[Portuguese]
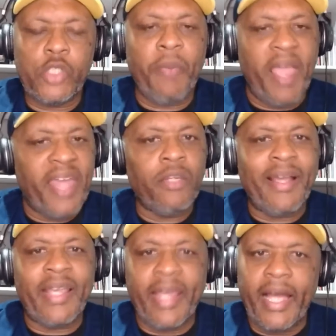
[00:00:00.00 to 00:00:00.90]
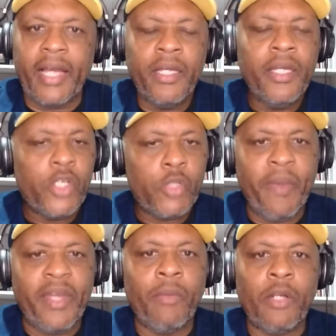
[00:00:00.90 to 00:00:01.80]
espere uma guerra,
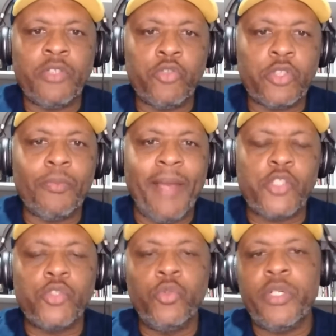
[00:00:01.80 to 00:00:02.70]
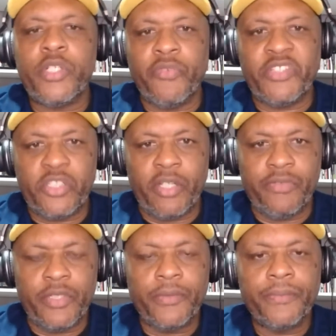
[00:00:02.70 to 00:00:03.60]
espere uma das mais duras que você já viu.